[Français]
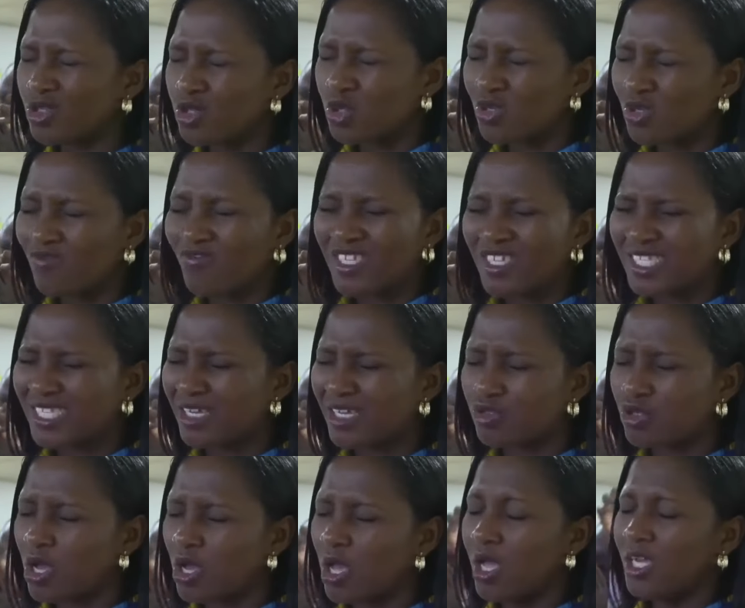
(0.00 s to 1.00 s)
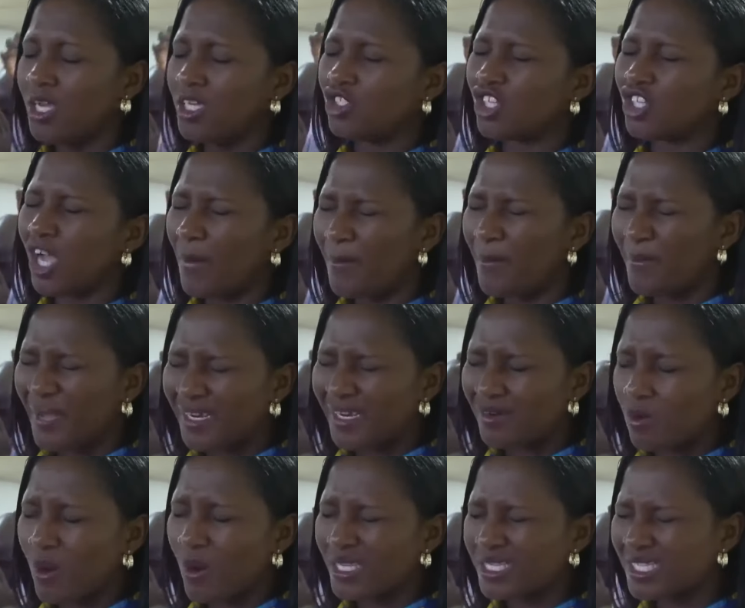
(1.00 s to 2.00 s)
du salut dans nos familles. Dans
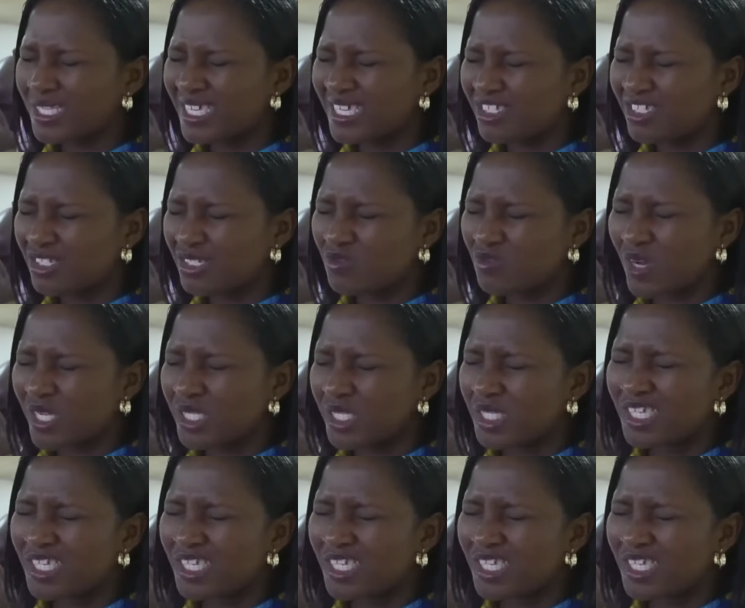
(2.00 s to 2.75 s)
le nom suprême de